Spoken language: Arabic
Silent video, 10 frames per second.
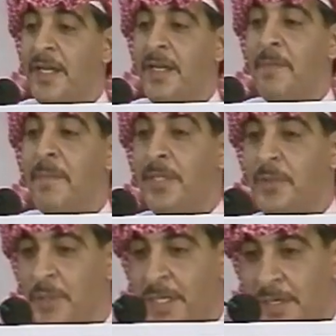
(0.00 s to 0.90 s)

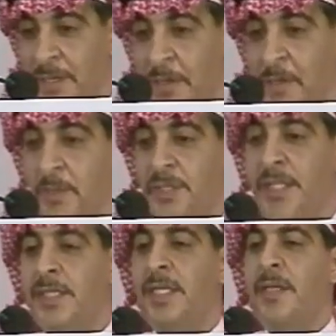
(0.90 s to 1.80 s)
البدو
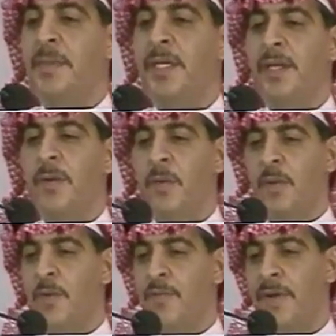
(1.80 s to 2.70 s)
مستسلمين
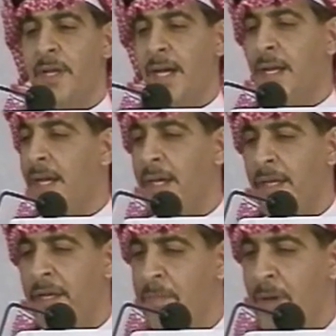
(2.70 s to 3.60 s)
وقوفا على
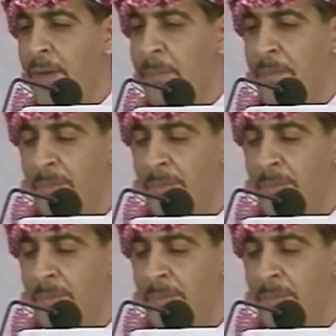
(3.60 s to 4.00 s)
غير باب